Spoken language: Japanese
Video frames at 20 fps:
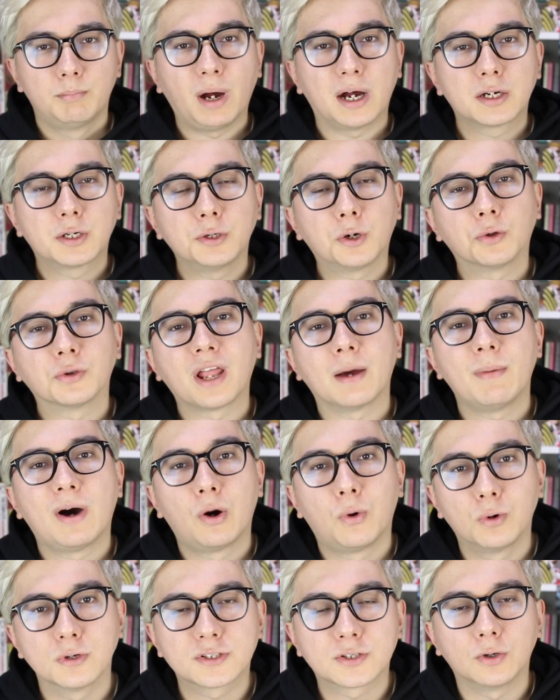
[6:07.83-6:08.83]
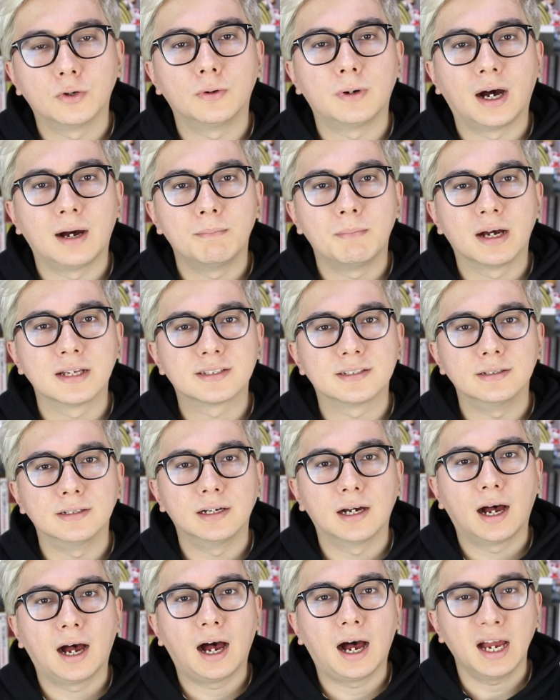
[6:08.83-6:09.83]
暴露生放送はま
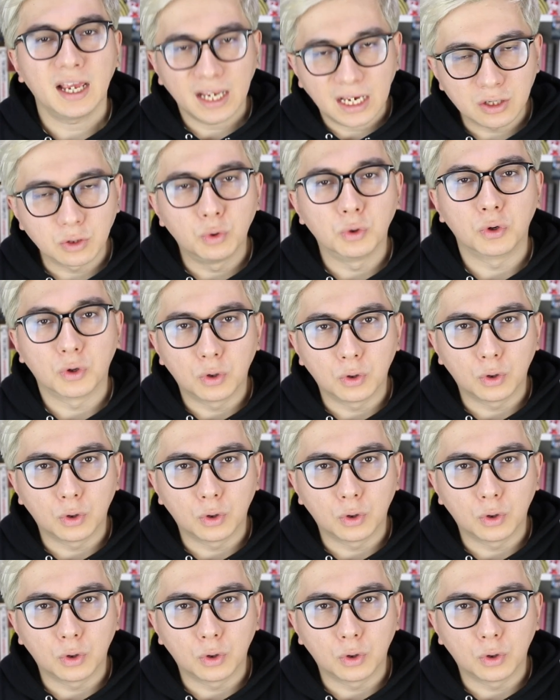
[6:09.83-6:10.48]
ず、綾野